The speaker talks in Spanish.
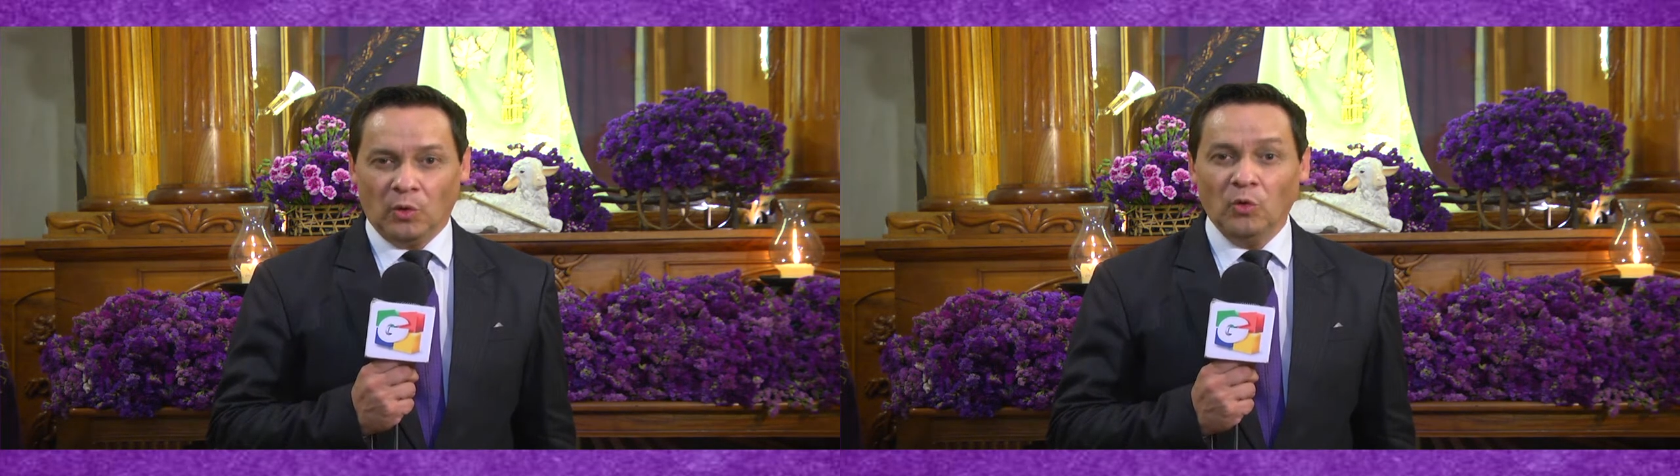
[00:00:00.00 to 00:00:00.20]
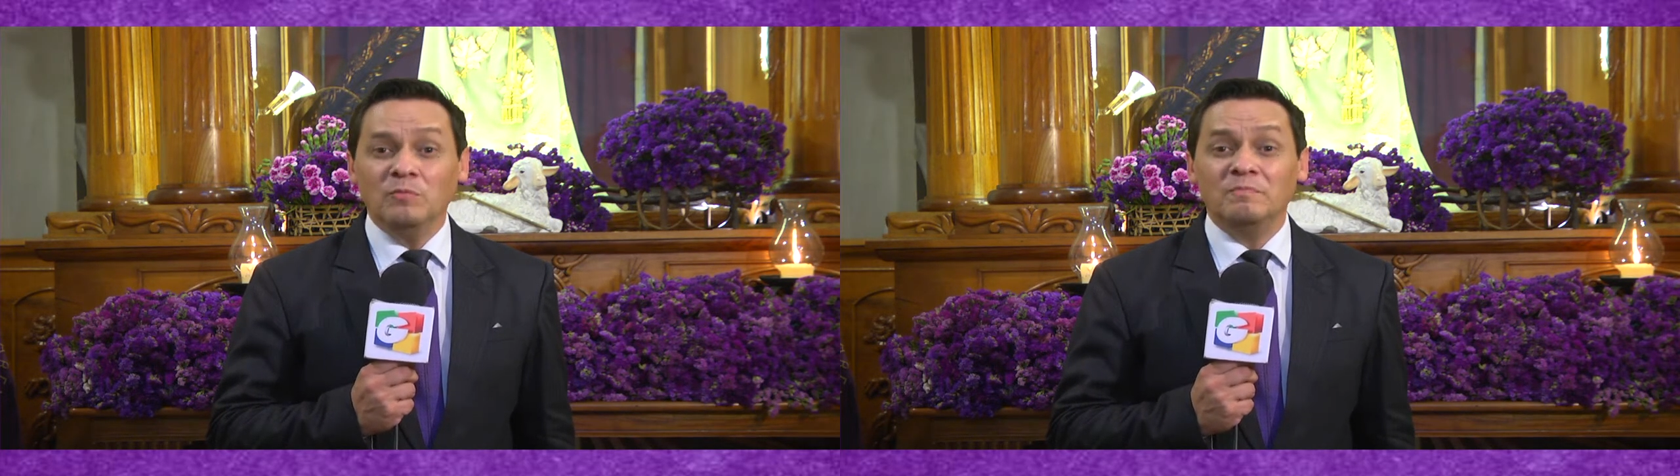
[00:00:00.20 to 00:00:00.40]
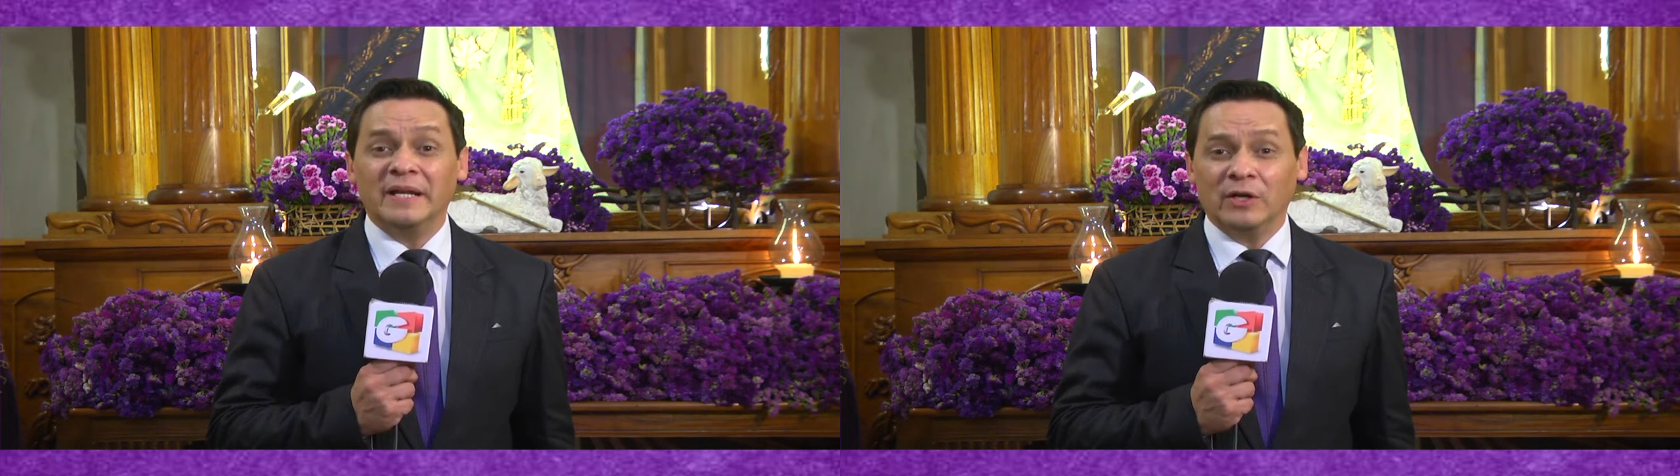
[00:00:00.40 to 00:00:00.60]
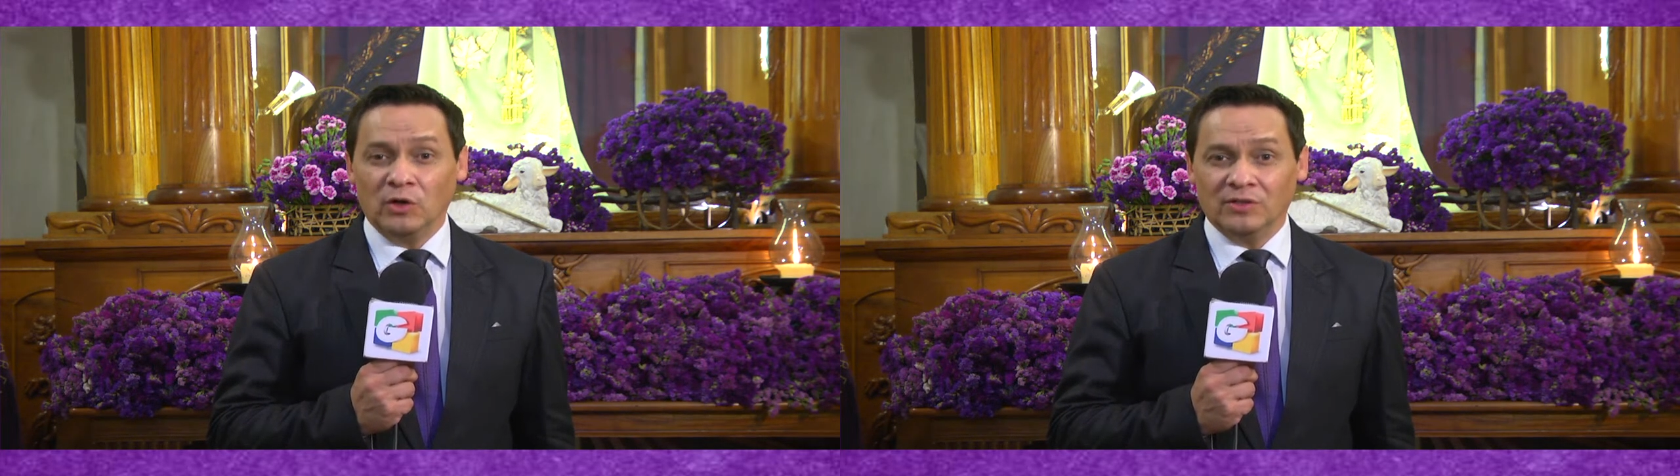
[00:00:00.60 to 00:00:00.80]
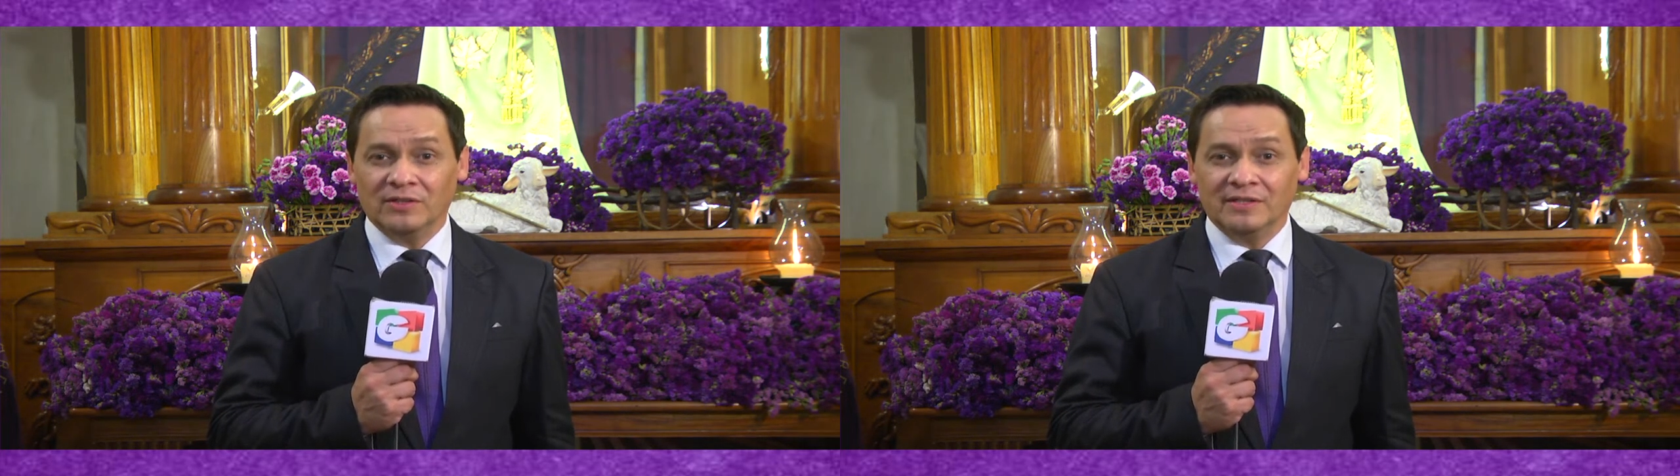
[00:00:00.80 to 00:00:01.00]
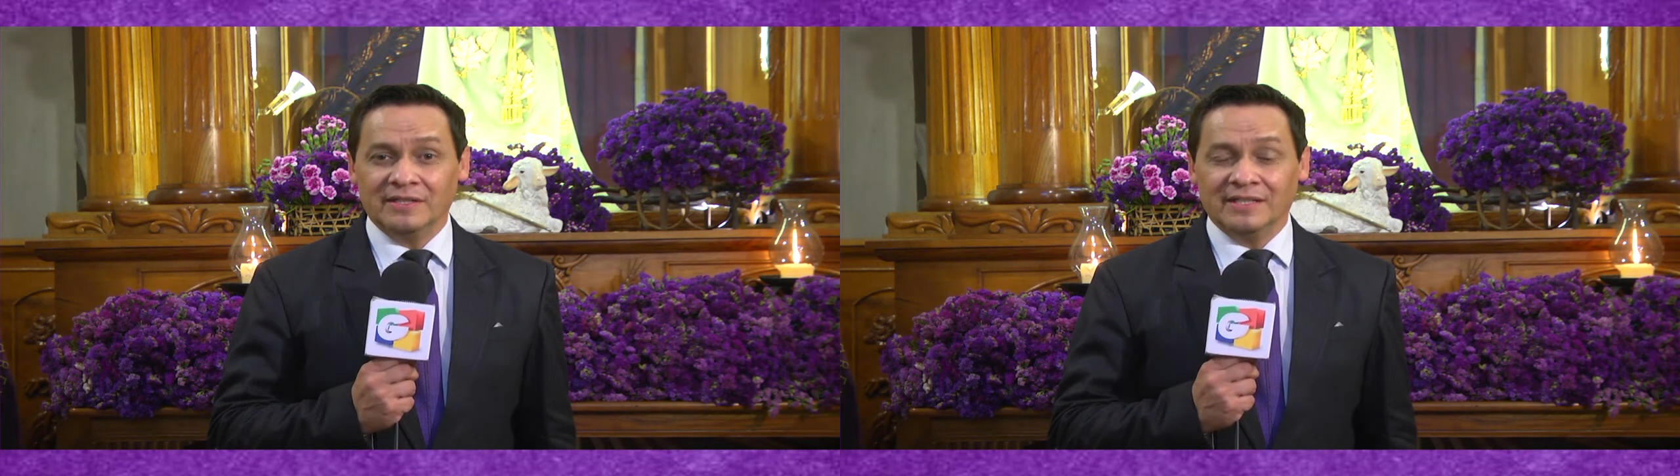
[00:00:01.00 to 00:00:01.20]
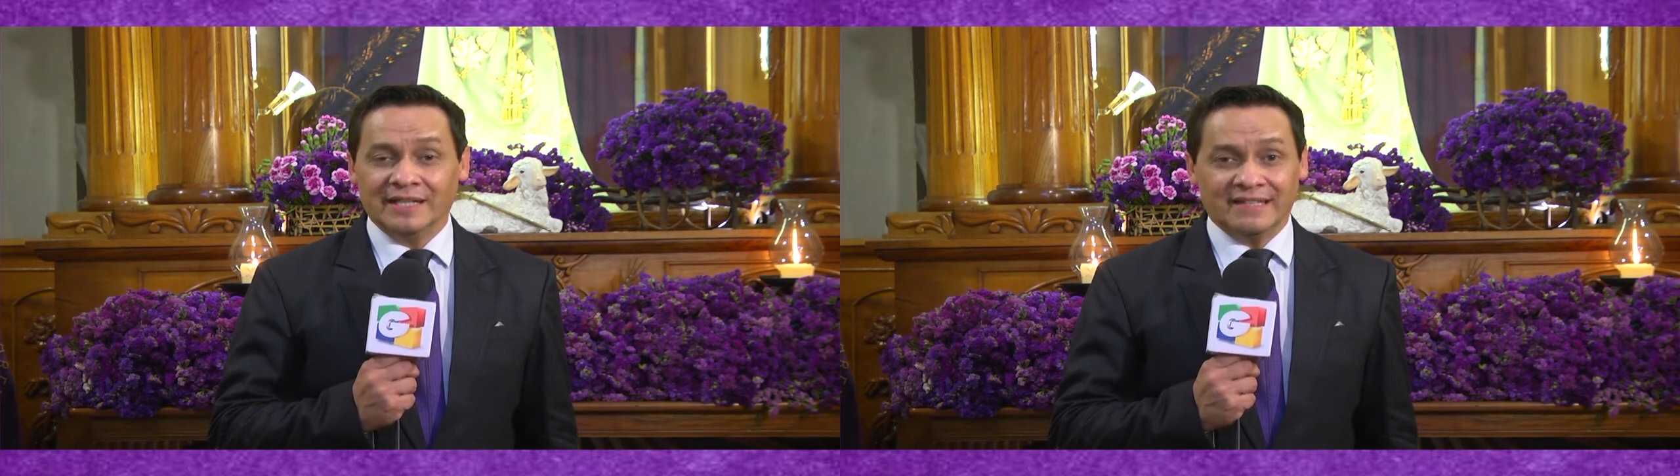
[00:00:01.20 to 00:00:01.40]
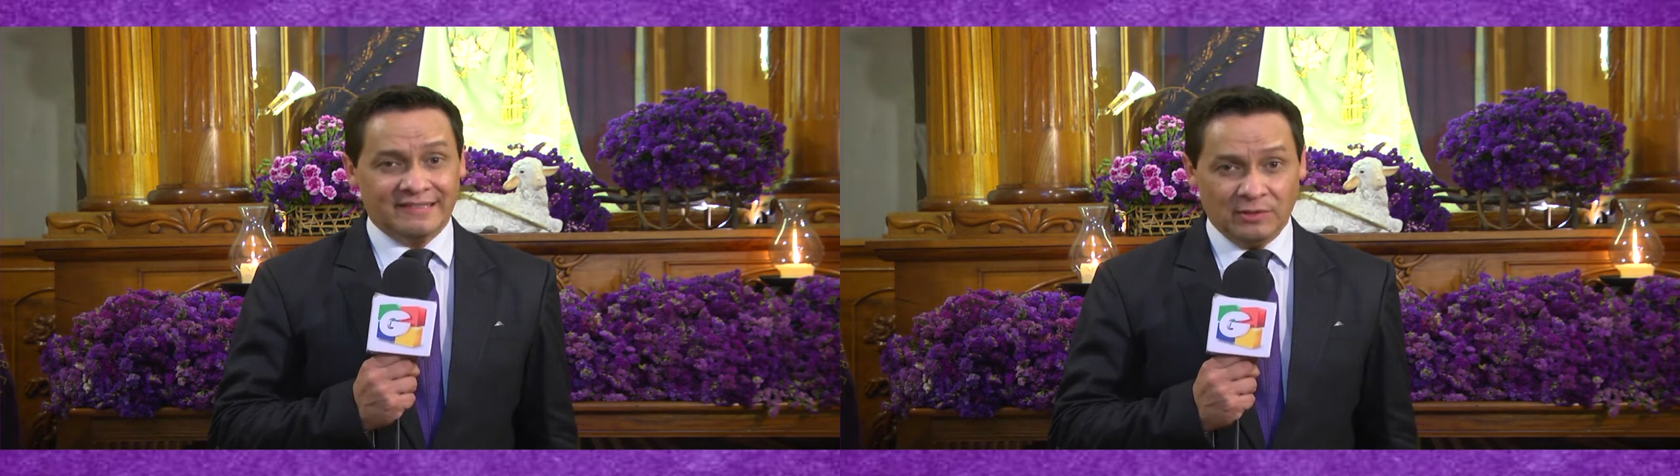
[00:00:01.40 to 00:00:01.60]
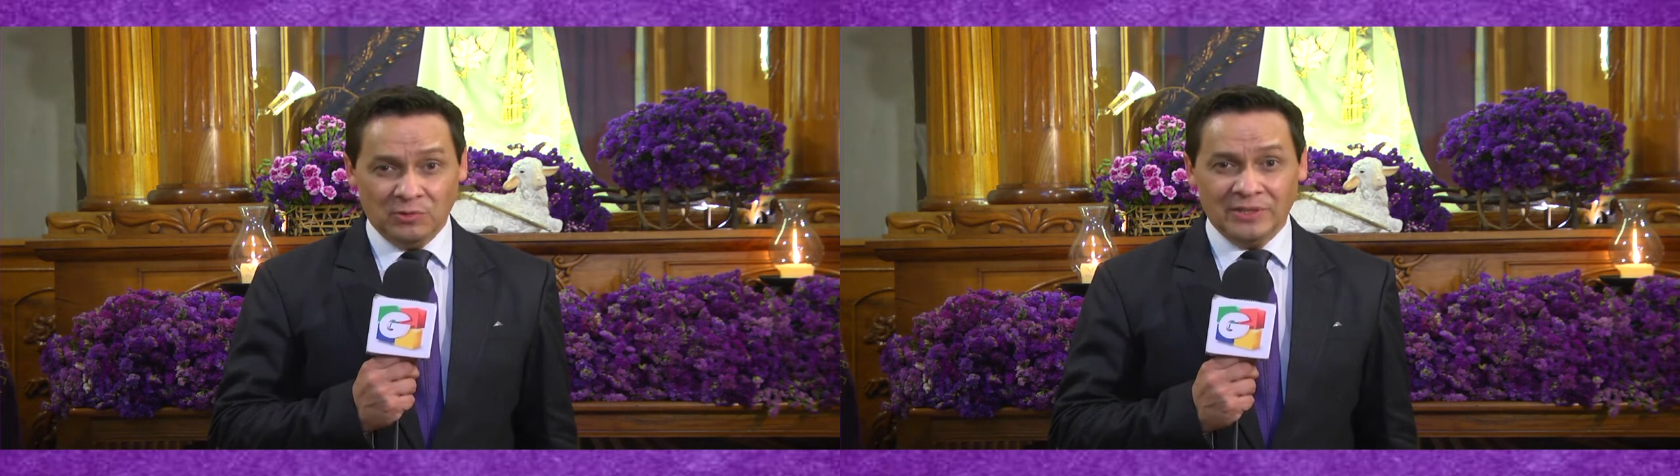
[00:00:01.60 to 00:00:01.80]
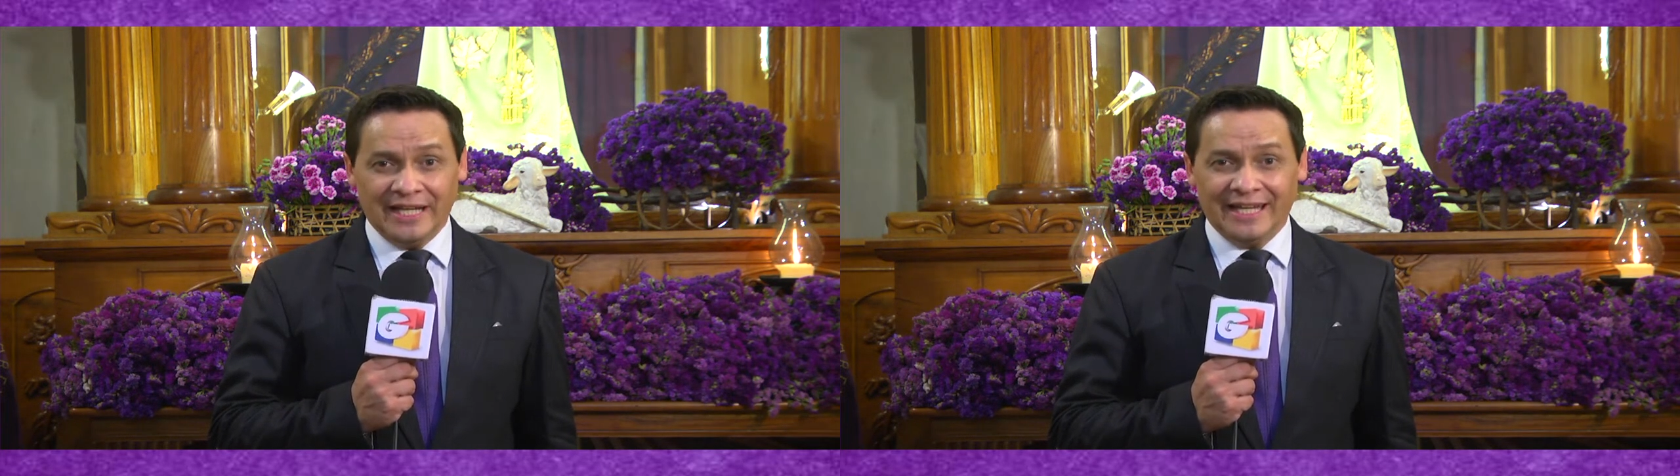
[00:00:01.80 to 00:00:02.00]
un pregón que se
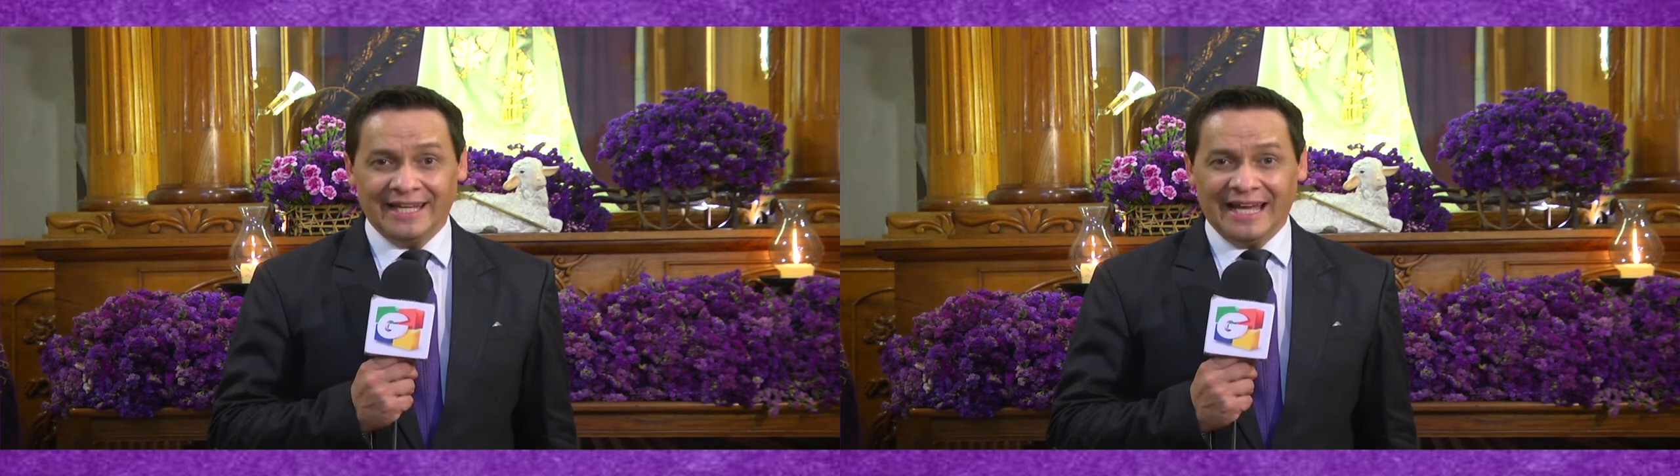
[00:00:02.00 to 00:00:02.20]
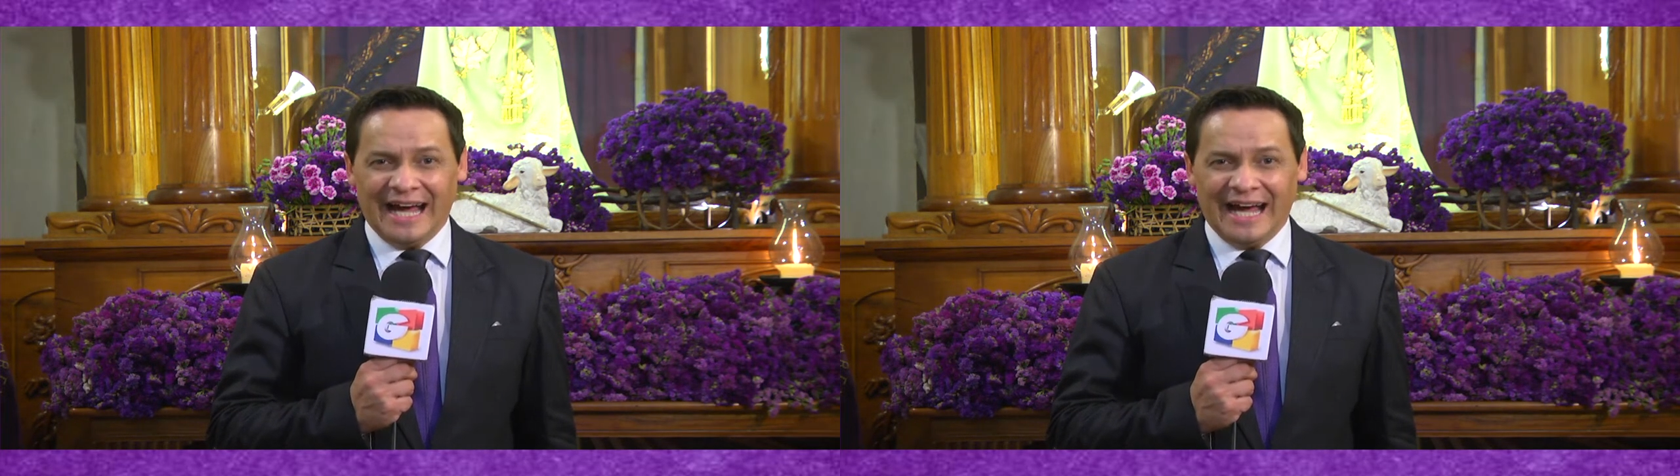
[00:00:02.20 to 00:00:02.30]
une